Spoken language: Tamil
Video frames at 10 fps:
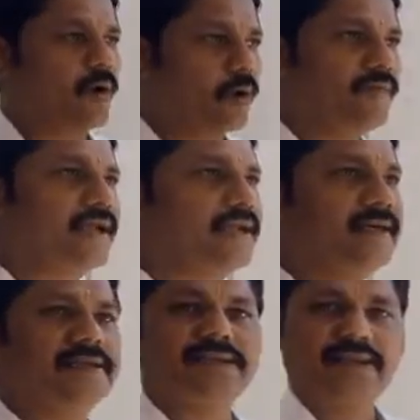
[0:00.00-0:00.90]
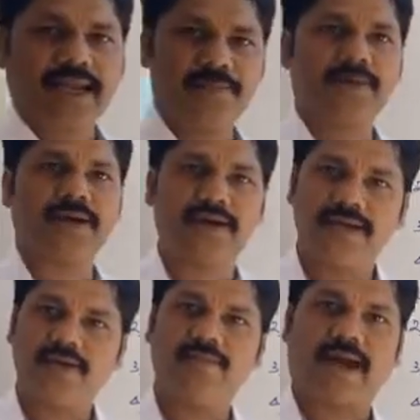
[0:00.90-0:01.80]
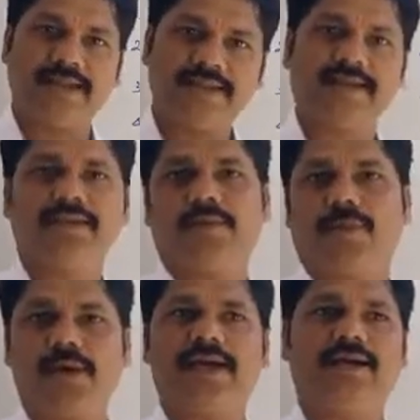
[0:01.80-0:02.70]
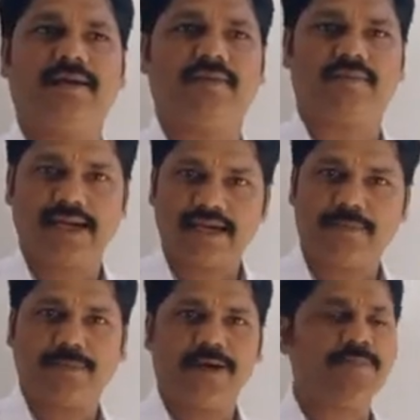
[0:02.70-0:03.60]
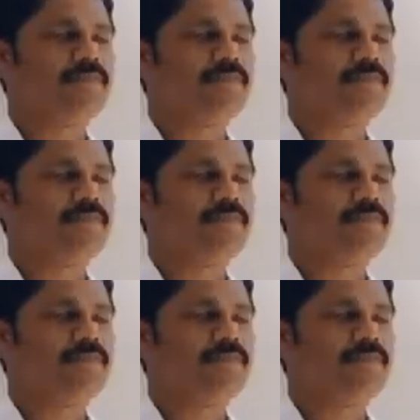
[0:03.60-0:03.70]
ஒவ்வொரு தலைப்புகளுக்கும் ஐந்தைந்து புள்ளிகள் வழங்கப்படும்